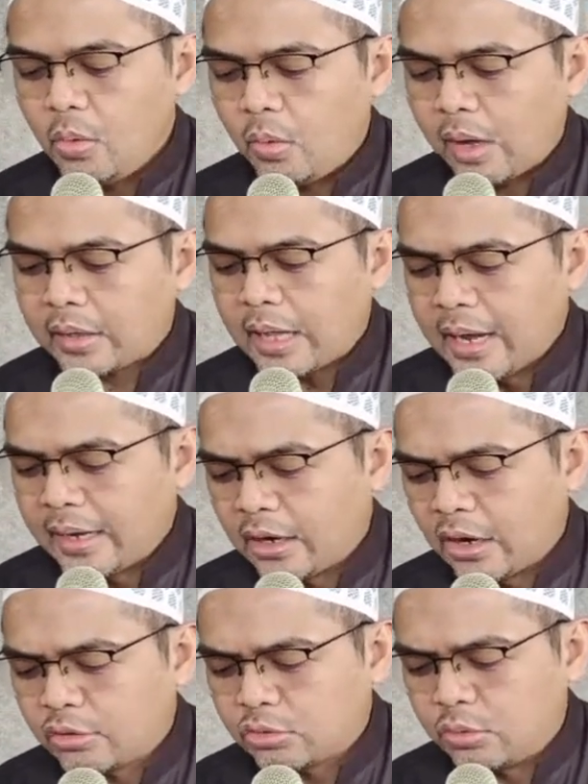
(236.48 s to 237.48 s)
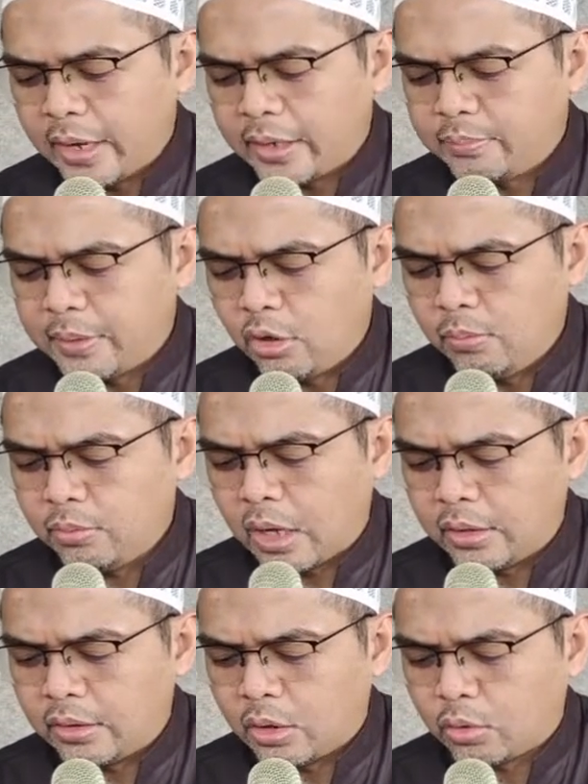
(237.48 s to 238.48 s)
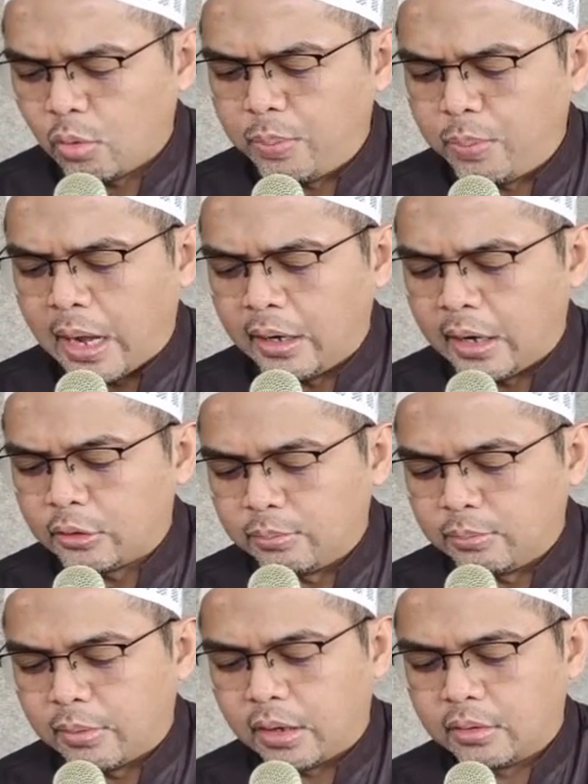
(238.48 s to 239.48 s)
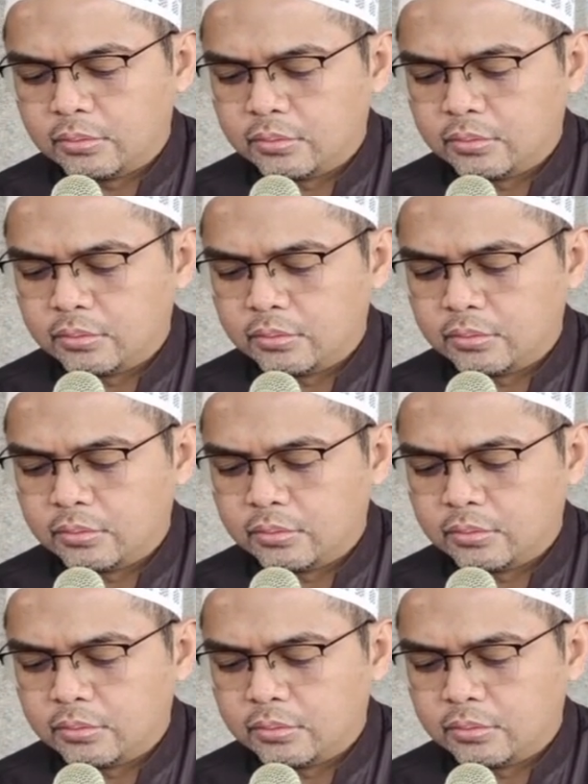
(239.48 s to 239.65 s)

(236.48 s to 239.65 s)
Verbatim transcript: wa kana rasulullah minum gadal gubah al azimah